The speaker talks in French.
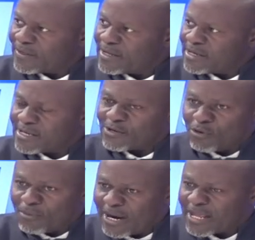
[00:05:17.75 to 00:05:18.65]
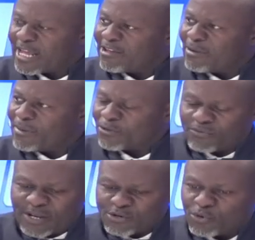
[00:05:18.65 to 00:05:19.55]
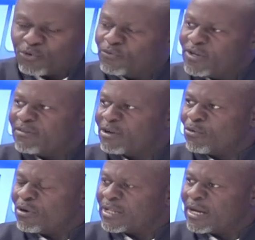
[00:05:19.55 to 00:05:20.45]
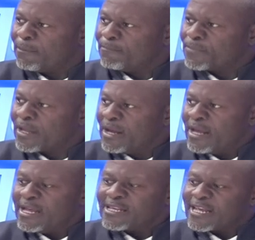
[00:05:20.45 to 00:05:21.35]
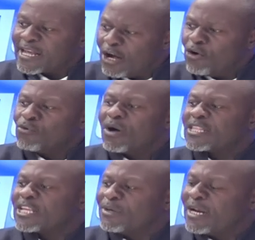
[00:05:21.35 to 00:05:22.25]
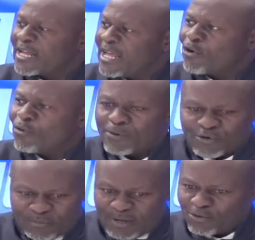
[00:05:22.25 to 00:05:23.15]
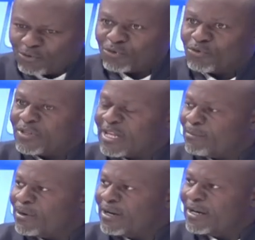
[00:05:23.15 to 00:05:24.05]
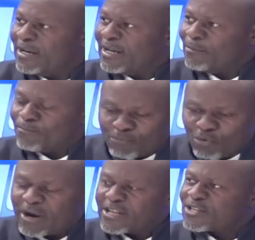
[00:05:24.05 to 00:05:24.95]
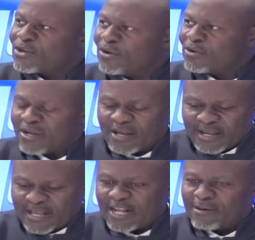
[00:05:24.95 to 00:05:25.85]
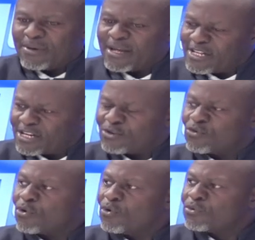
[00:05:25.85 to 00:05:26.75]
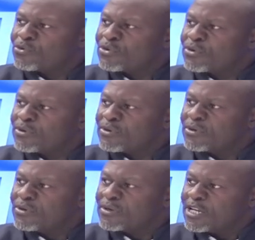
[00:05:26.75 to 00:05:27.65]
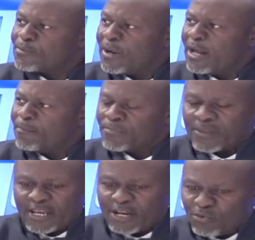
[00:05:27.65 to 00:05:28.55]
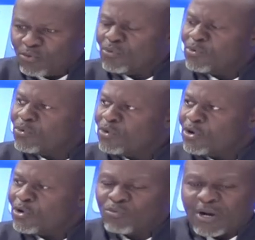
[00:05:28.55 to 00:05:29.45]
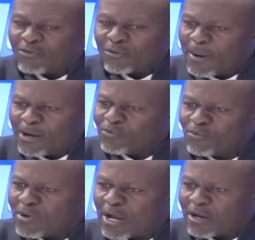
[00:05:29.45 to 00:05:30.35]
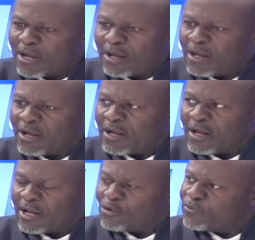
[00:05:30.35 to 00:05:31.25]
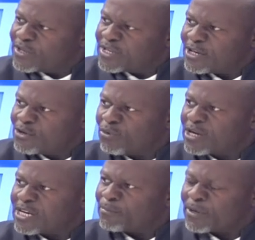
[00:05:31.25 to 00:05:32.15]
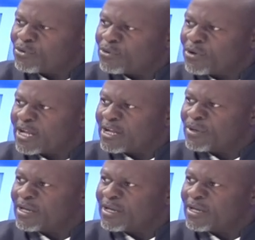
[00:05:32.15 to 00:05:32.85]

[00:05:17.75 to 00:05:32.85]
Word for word: C'est seulement la guerre qui va mettre fin à ce conflit avec le Rwanda. Et c'est quand on aura terminé la guerre qu'on peut se mettre autour d'une table. Pour l'instant, Kagame a déjà son compte, n'est-ce pas Et nous, nous n'avons pas à nous, fixer sur les impressions de Kagame.